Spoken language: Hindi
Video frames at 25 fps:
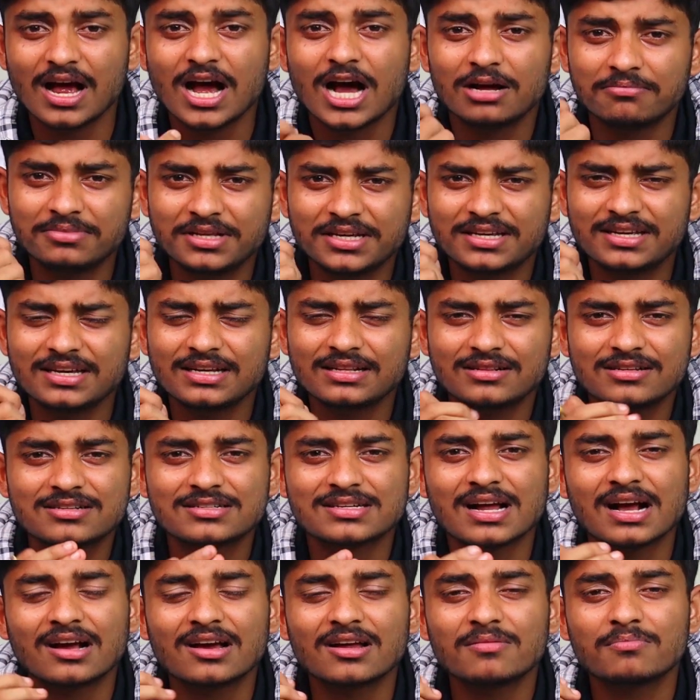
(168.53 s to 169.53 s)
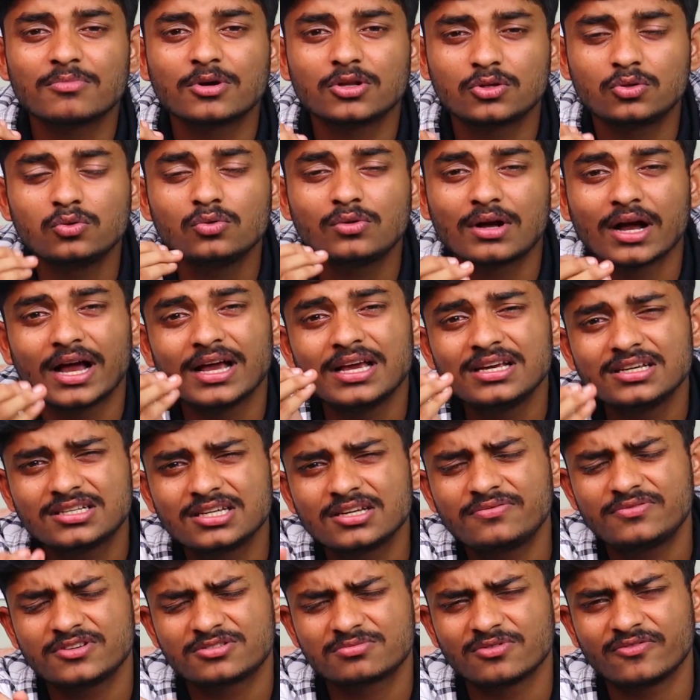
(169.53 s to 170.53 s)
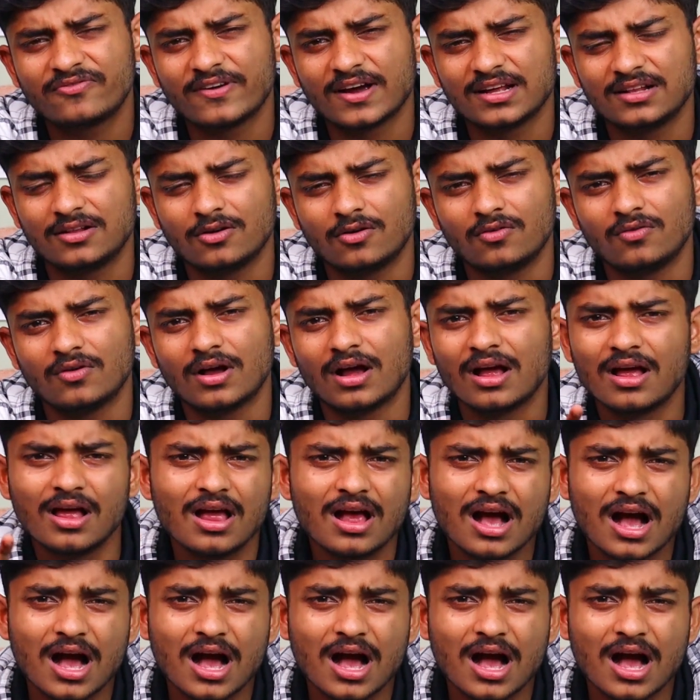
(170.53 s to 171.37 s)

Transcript: अब देखिए त्रिशाकर मधु का ही सिर्फ इसमें फ़ायदा होगा